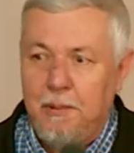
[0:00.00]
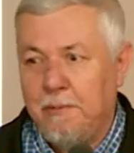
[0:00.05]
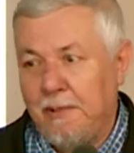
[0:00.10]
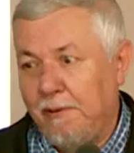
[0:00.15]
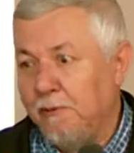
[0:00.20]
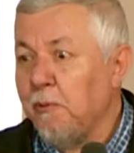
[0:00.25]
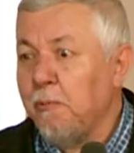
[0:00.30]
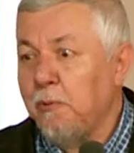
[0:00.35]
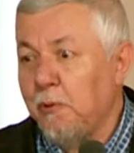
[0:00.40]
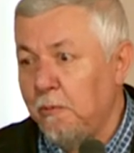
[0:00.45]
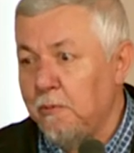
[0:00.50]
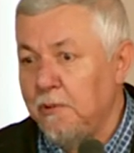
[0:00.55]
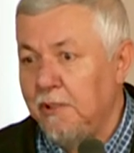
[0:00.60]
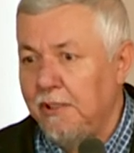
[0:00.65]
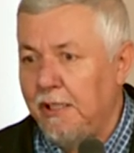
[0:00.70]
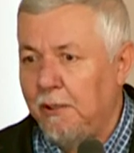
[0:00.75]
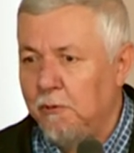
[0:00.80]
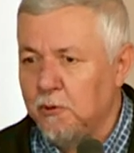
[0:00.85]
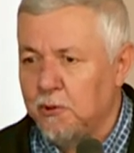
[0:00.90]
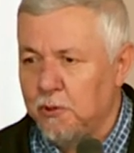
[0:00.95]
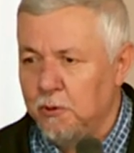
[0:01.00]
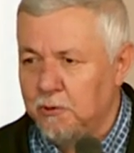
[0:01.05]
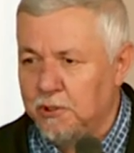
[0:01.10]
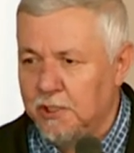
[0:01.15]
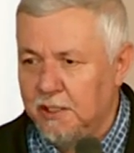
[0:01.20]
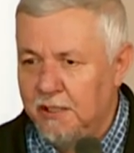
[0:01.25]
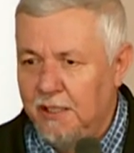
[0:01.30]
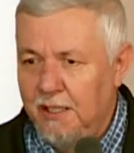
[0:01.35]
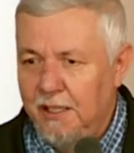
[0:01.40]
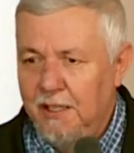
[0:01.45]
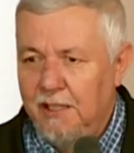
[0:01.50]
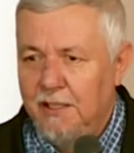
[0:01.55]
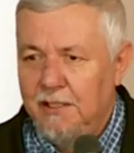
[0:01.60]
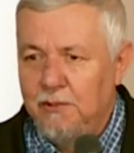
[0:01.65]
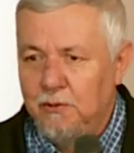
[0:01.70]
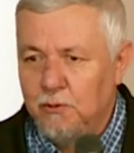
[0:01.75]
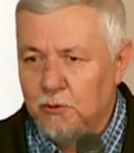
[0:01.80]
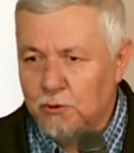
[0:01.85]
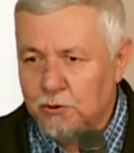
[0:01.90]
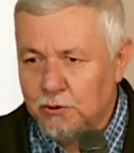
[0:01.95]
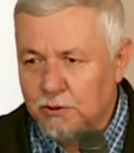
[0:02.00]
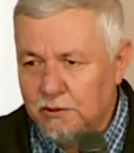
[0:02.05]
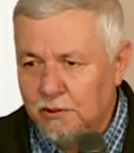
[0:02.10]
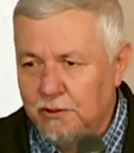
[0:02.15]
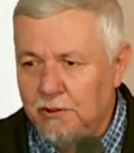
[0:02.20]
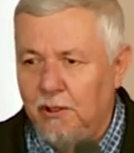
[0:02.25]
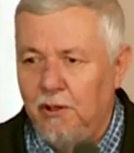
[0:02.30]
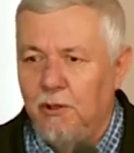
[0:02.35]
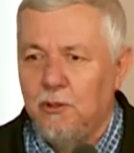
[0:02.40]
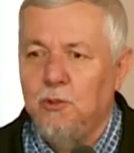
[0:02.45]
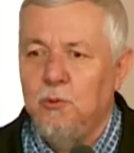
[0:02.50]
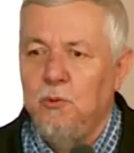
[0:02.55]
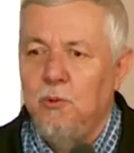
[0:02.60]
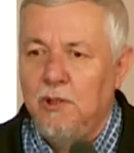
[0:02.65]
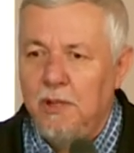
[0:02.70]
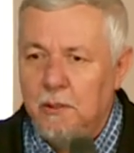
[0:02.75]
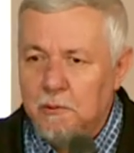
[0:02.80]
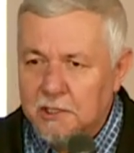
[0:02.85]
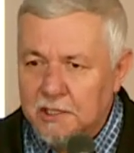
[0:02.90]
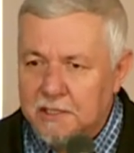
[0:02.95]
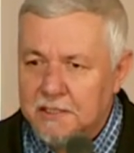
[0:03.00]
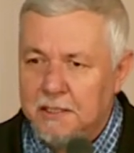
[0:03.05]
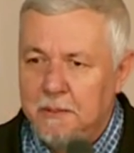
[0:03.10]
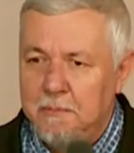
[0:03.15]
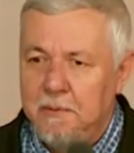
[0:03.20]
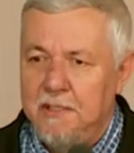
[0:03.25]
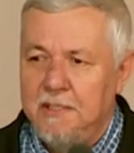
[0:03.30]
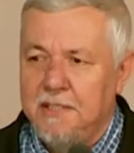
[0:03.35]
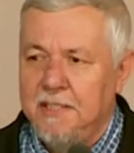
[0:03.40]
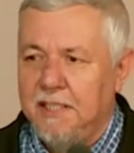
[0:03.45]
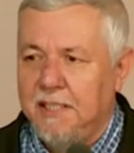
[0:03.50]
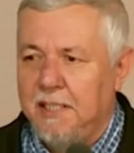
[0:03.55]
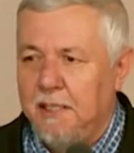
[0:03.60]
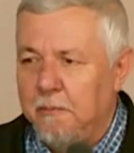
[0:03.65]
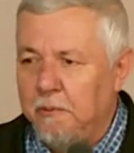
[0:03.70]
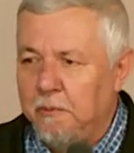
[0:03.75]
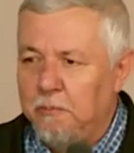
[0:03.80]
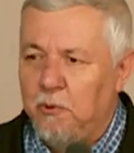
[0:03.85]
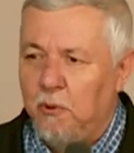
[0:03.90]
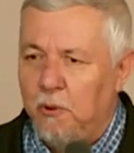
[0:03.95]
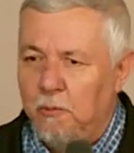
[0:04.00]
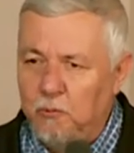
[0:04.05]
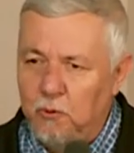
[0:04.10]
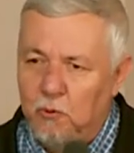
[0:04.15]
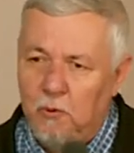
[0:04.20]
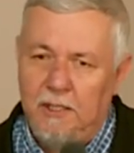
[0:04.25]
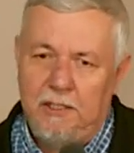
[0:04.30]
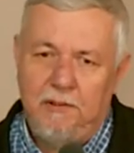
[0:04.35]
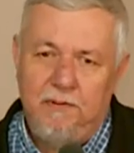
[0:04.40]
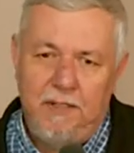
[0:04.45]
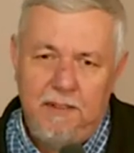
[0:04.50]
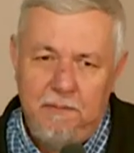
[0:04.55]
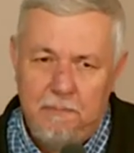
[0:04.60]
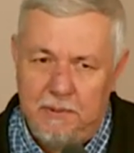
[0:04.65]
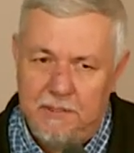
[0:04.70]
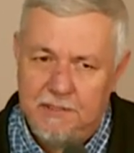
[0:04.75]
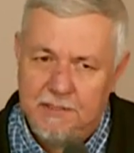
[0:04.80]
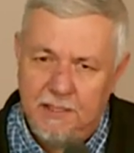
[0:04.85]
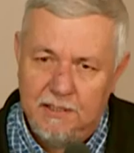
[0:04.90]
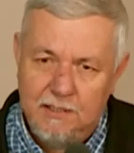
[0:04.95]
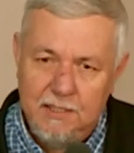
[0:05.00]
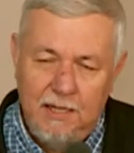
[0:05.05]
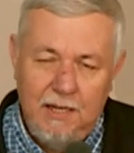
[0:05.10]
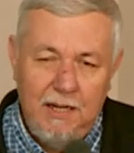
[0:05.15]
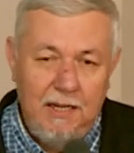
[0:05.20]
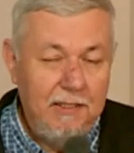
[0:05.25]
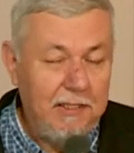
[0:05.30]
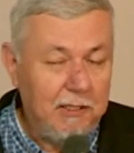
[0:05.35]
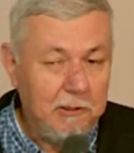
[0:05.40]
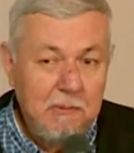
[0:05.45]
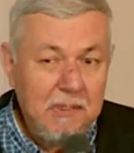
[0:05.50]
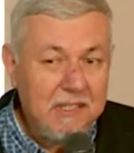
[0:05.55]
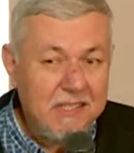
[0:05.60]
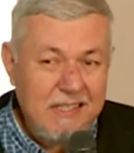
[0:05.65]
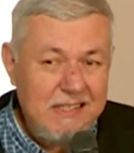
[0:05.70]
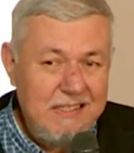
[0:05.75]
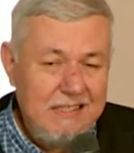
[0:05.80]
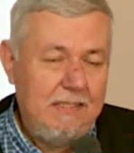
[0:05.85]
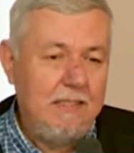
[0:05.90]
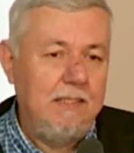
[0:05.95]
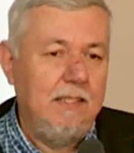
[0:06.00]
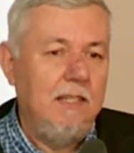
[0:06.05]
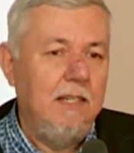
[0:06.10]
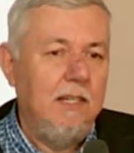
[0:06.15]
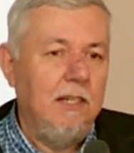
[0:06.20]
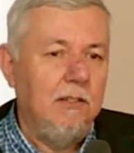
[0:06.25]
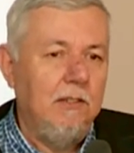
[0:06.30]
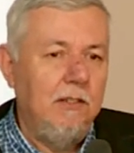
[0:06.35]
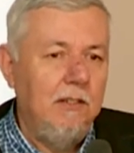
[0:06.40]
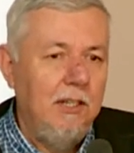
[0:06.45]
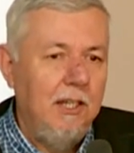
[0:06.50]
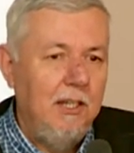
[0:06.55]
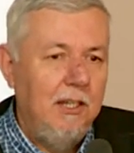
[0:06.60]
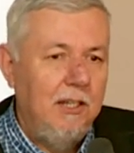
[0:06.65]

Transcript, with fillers: Prawdopodobnie nauczył się już, y, osłuchał się z tym językiem i było mu łatwiej pisać. Natomiast listy jego,